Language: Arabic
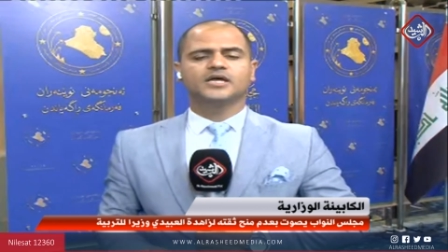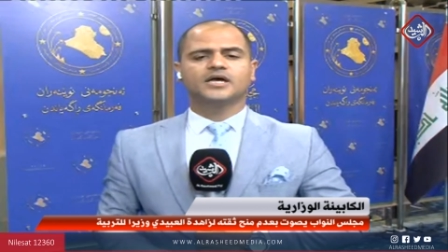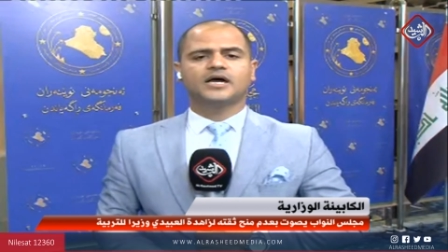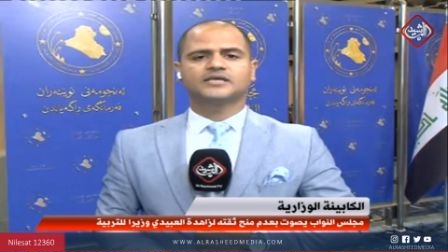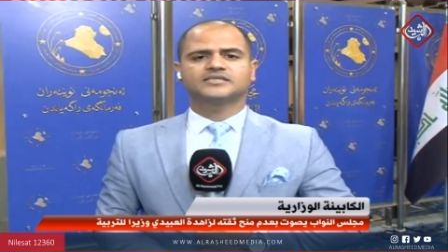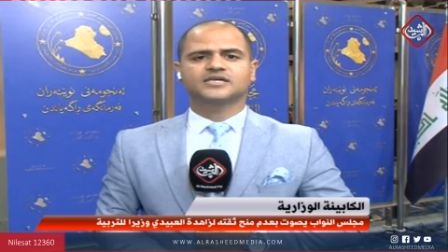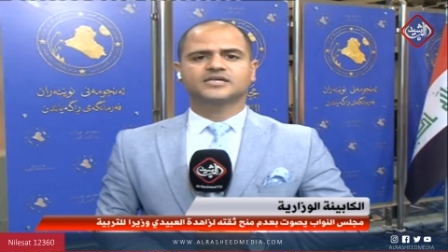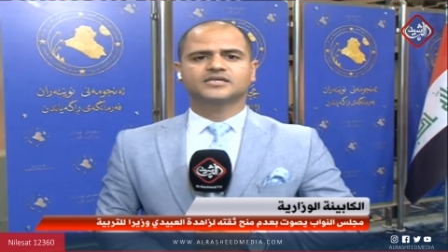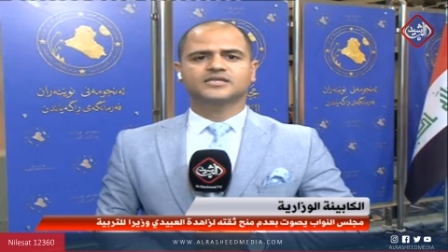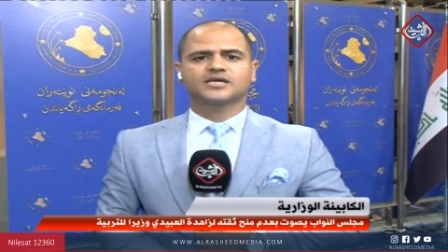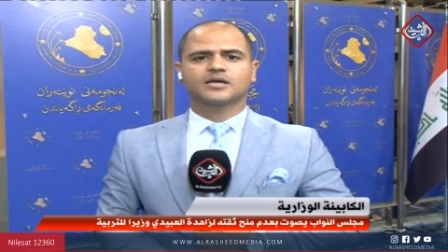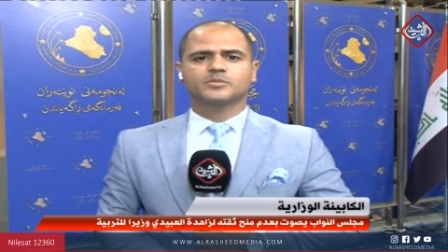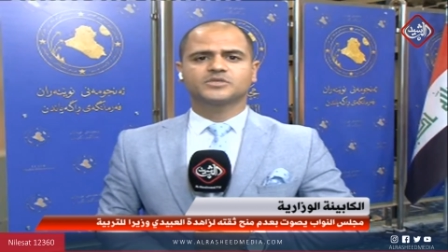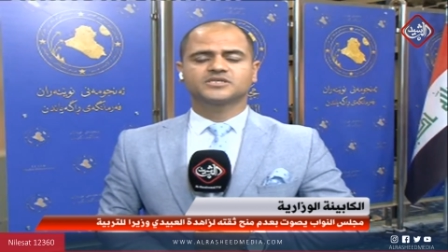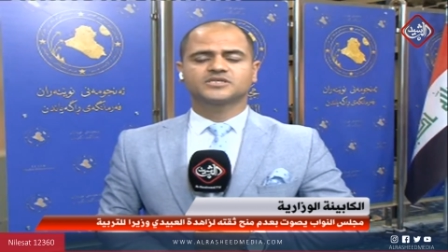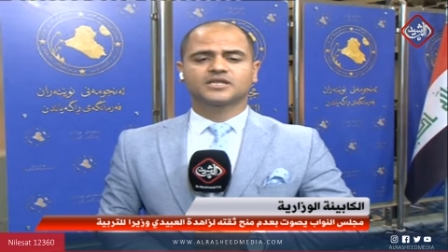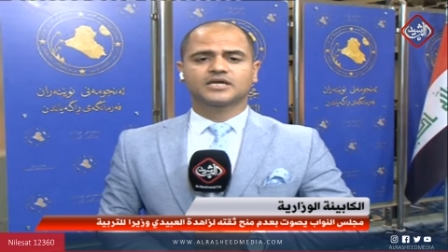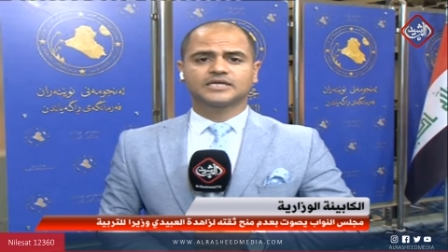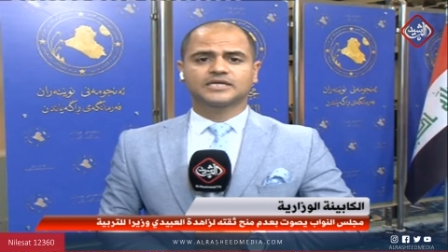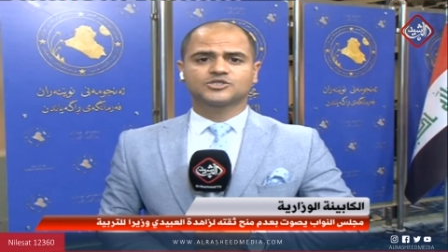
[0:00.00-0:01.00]
السيد خميس
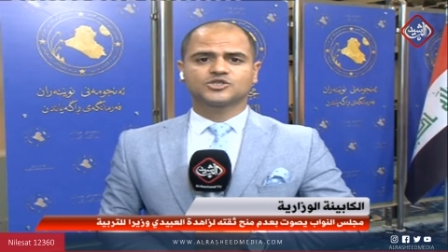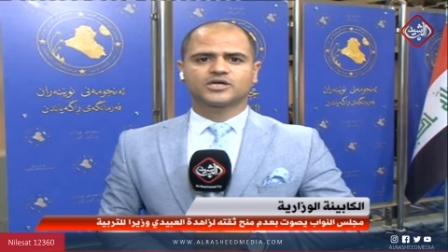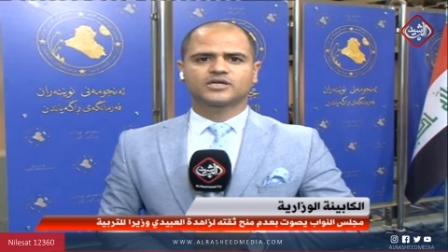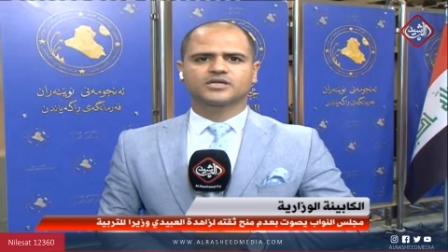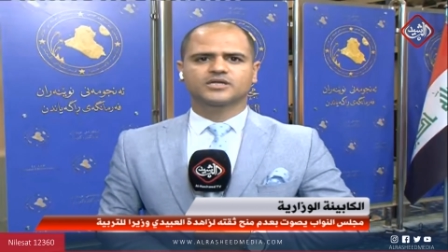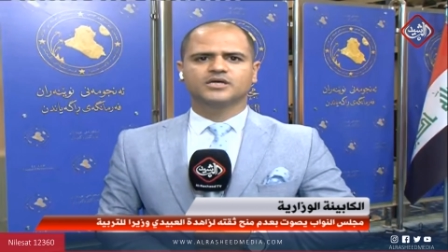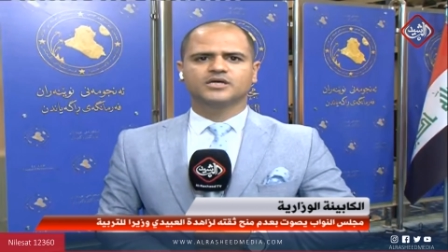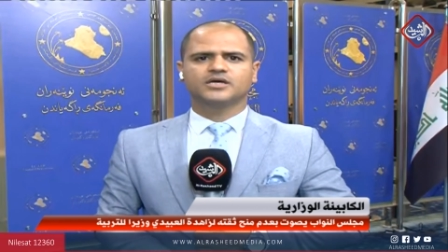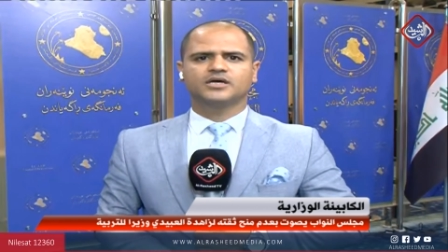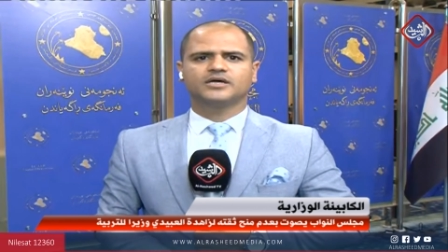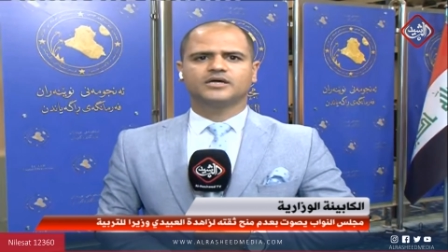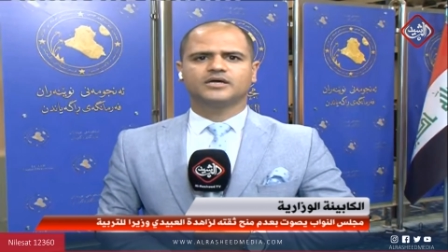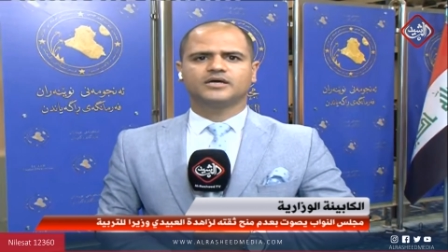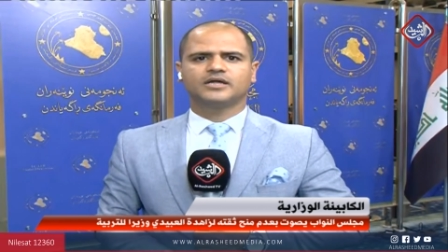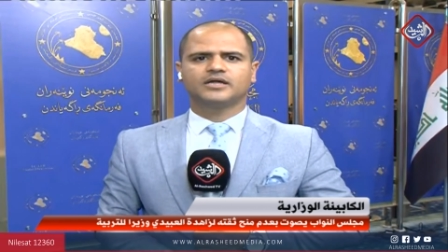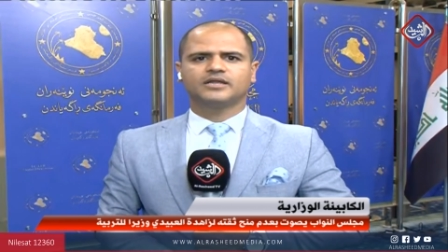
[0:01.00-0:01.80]
الخنجر آه،